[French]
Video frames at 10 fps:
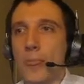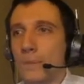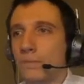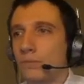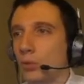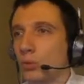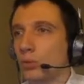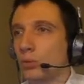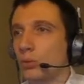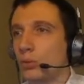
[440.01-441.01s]
Donc
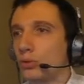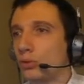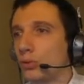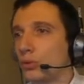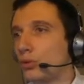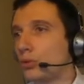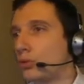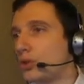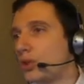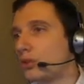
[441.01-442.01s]
on retourne au menu
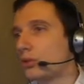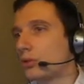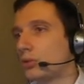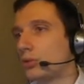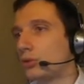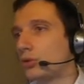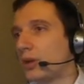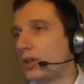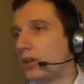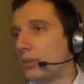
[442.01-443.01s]
de gestion
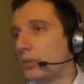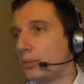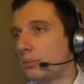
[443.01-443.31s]
BookMyName,